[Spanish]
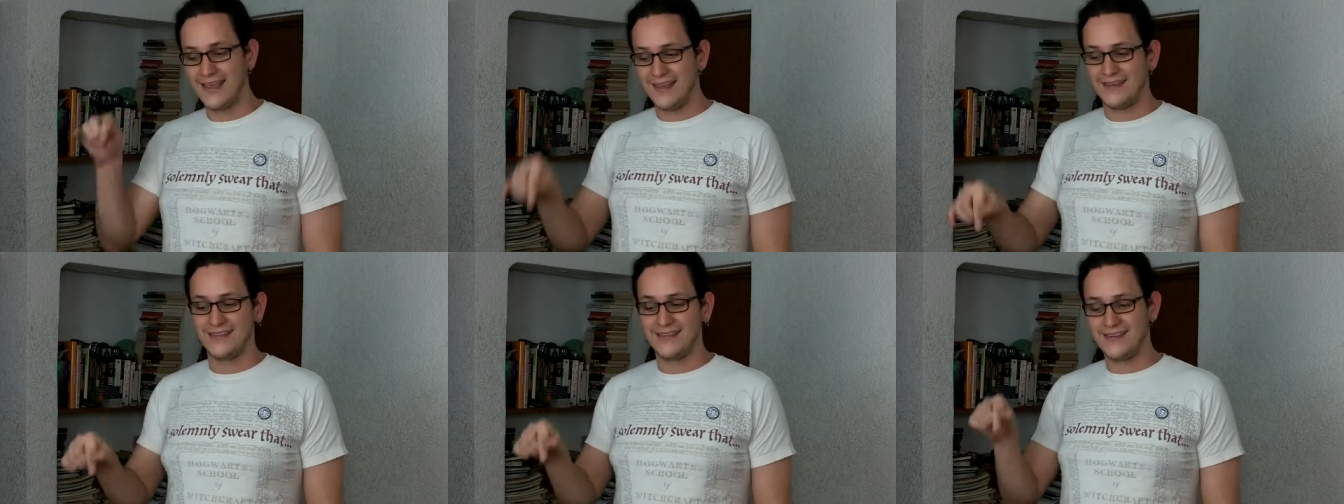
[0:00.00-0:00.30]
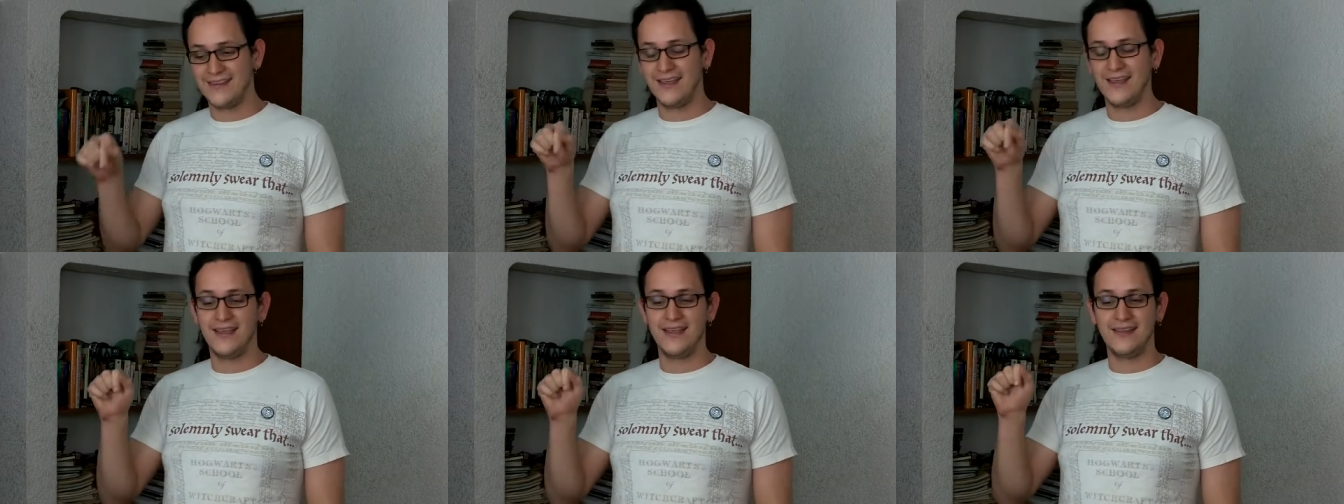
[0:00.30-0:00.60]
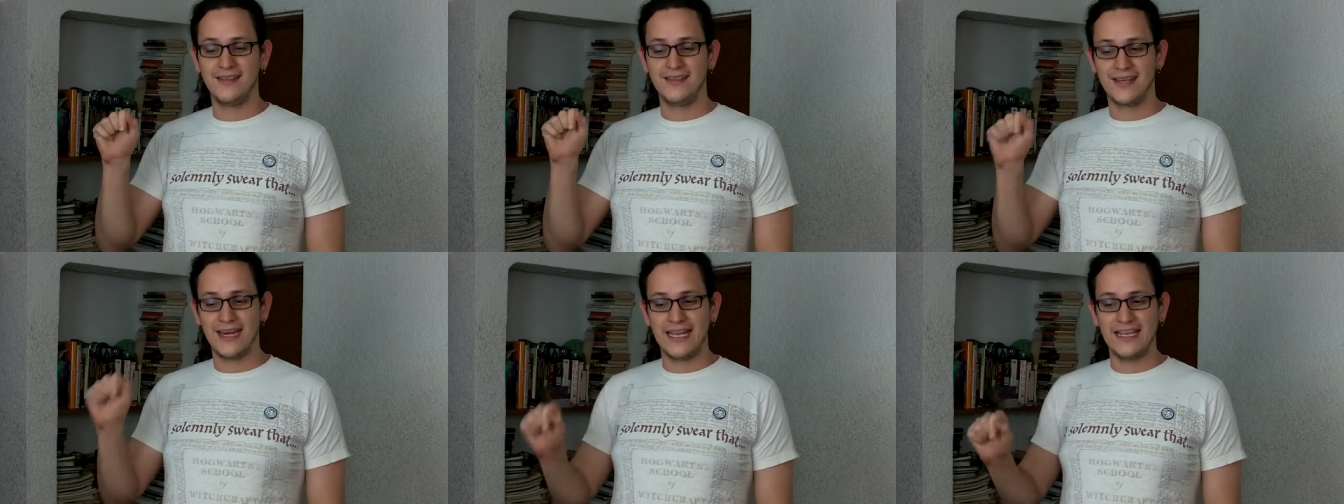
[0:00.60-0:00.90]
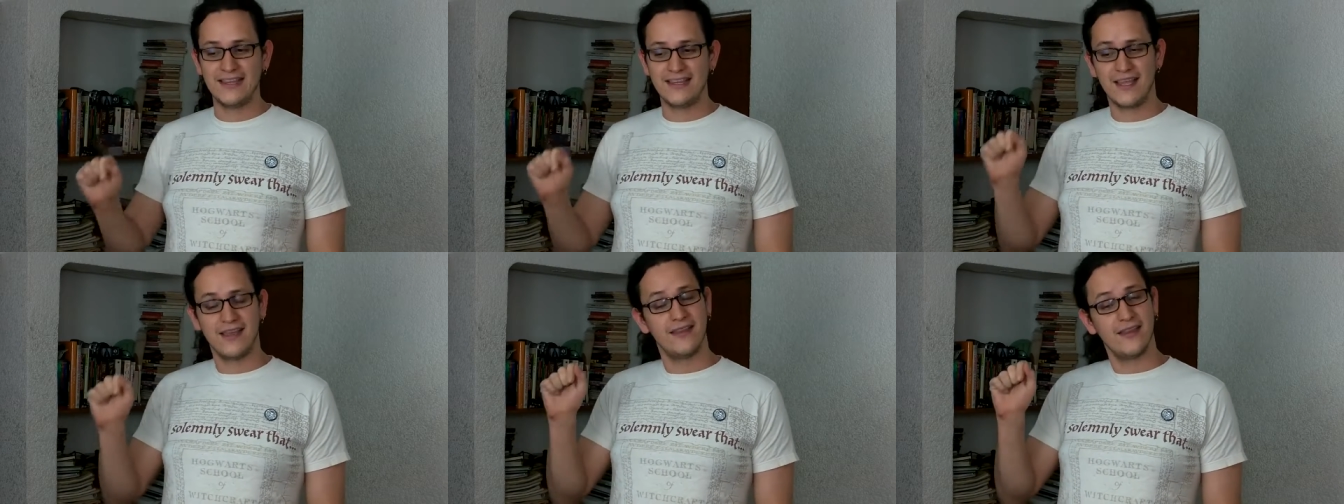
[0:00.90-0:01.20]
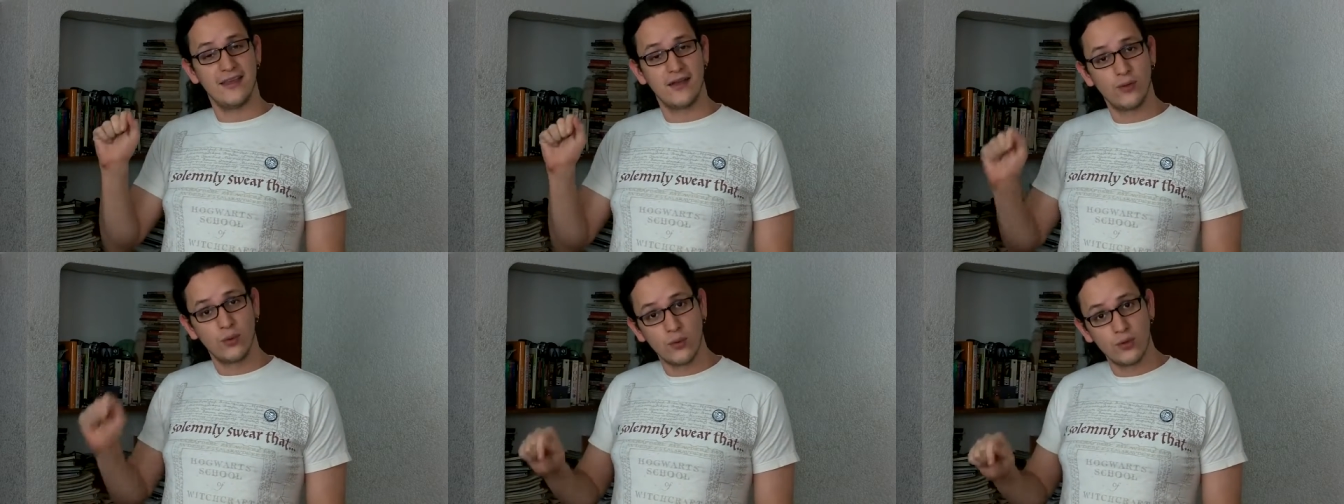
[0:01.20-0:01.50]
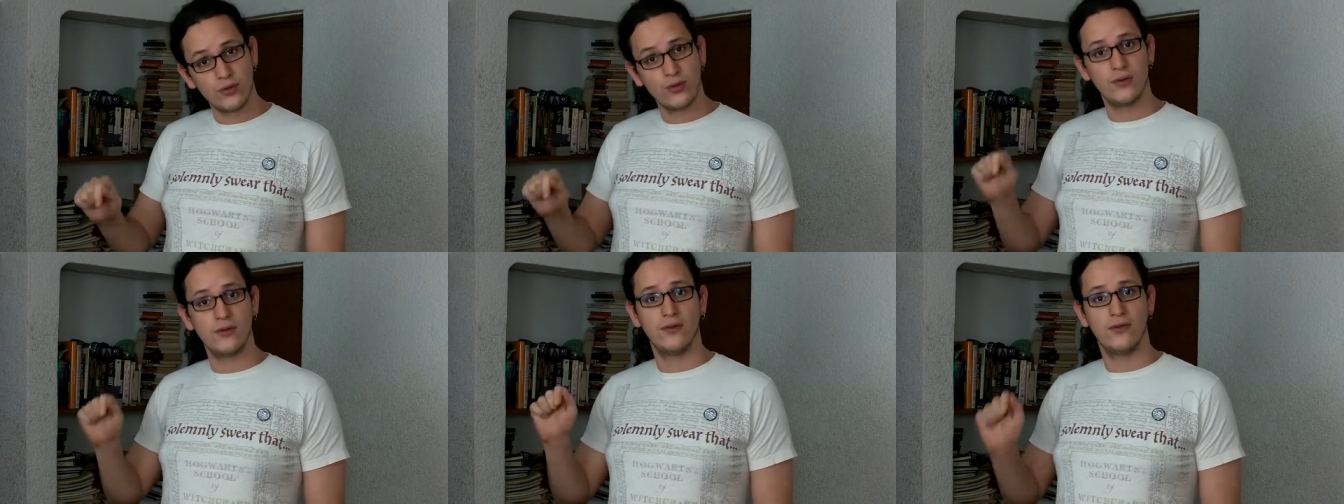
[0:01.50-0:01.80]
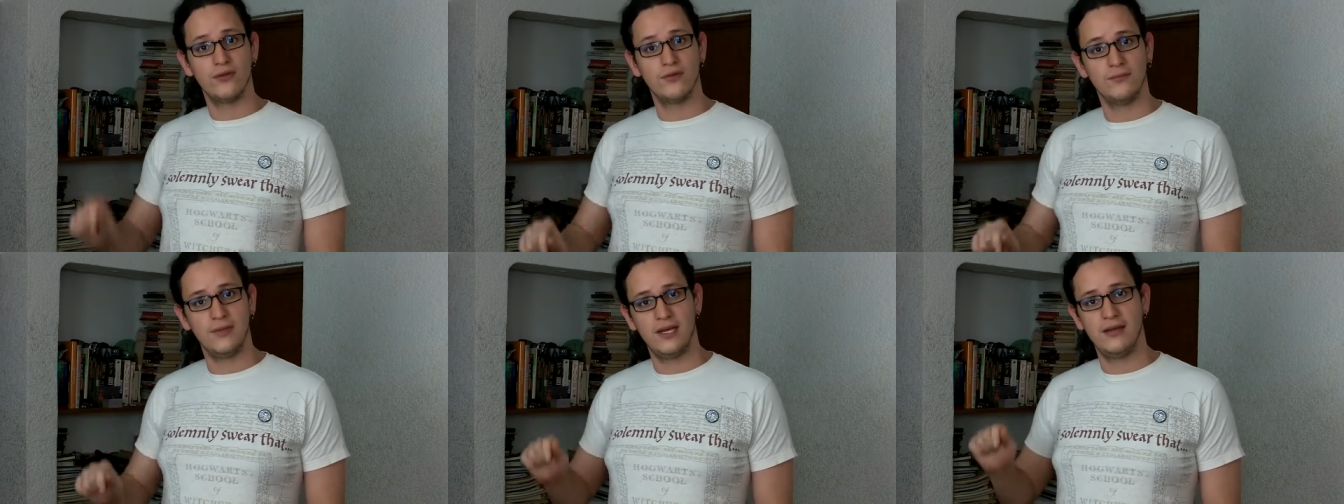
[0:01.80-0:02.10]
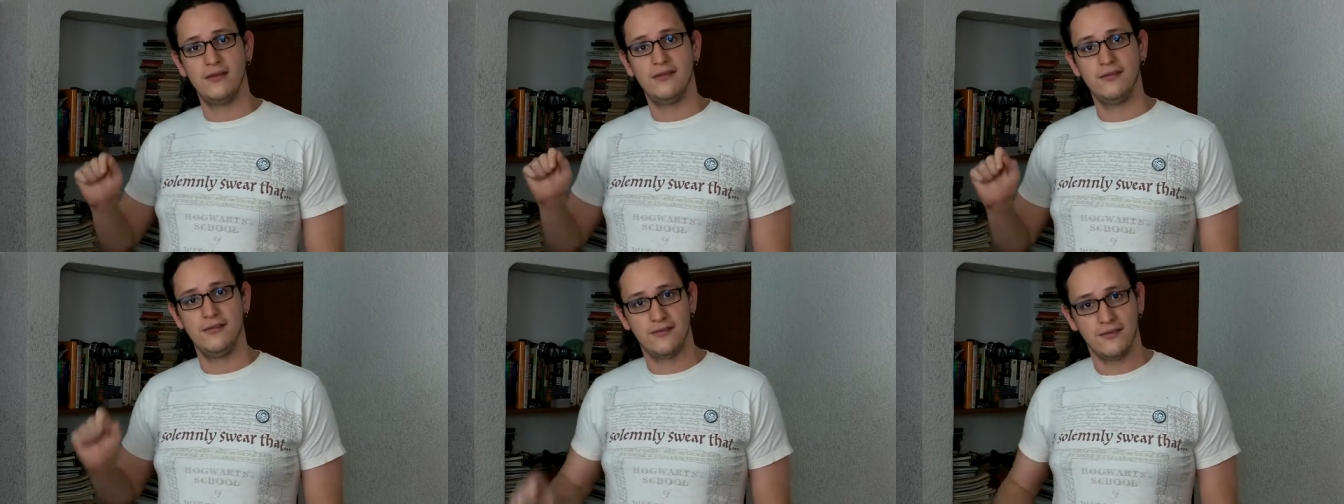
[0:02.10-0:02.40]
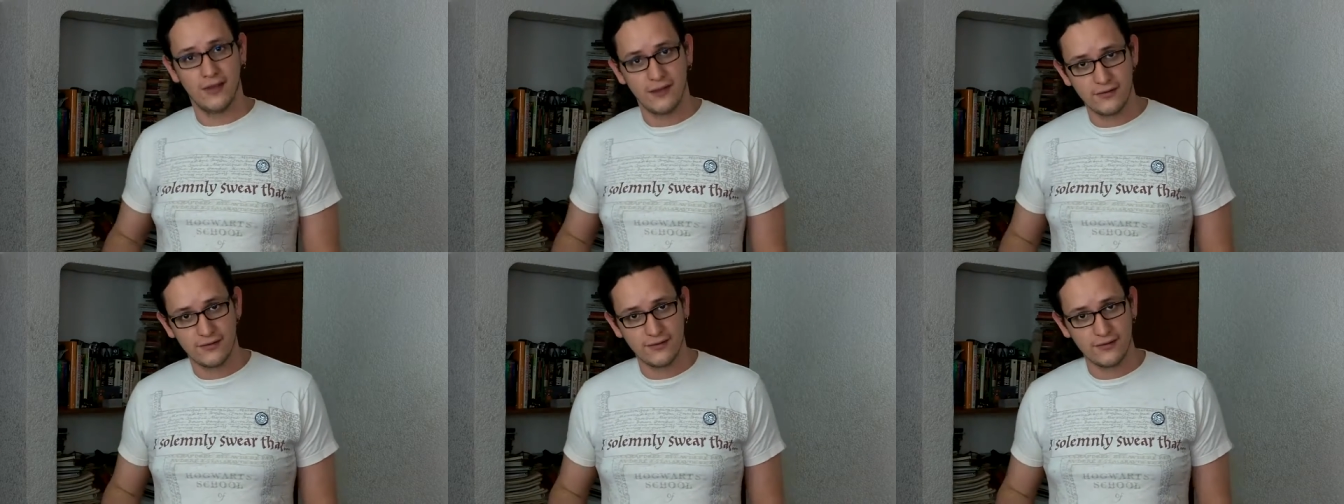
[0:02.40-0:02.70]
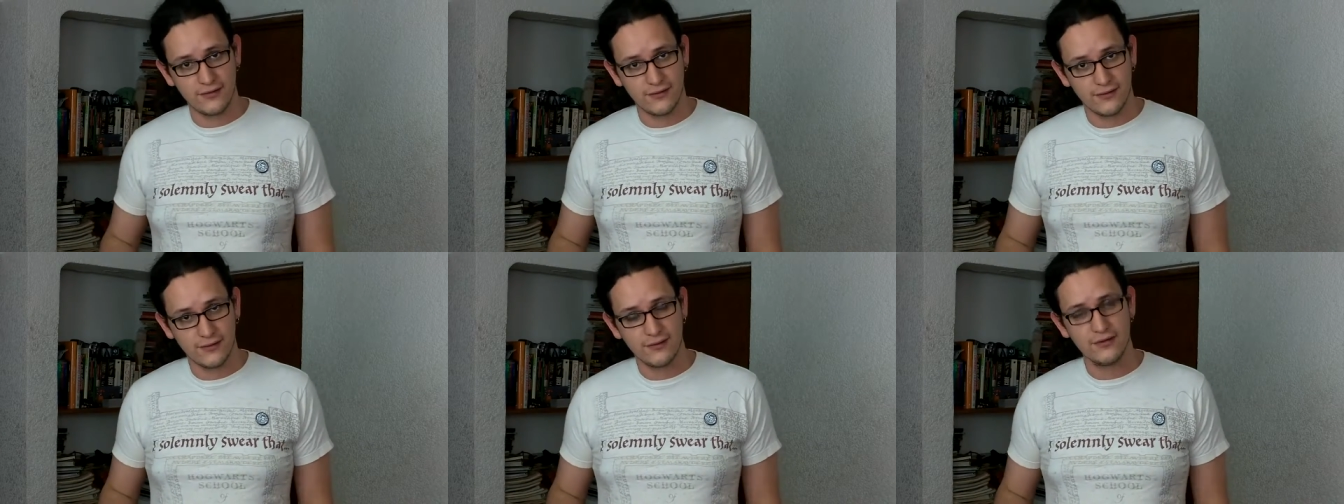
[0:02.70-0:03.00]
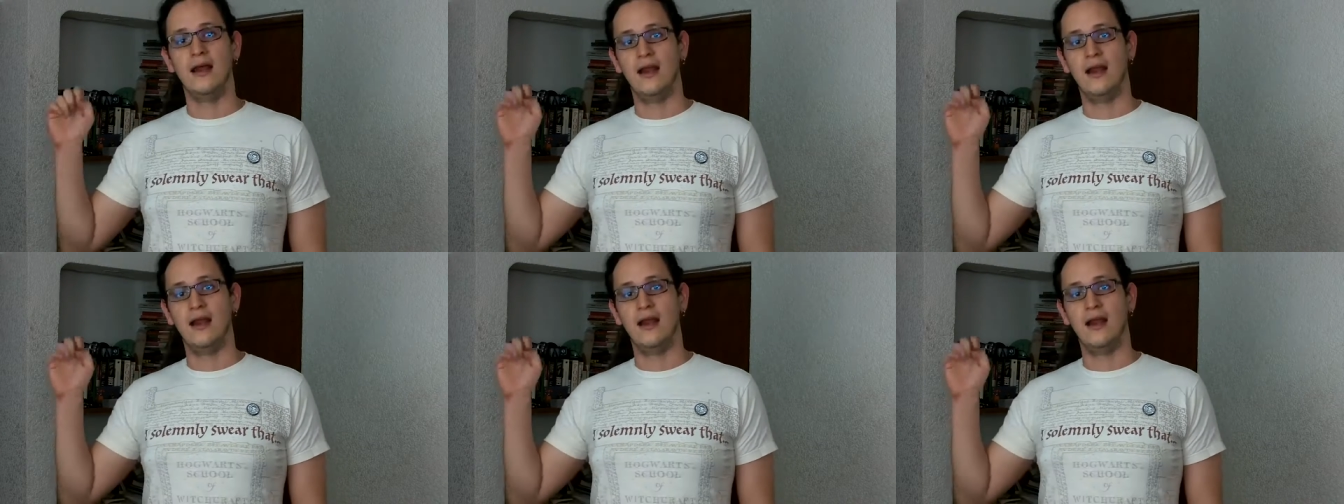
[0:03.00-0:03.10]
Este 30 de junio de 2016,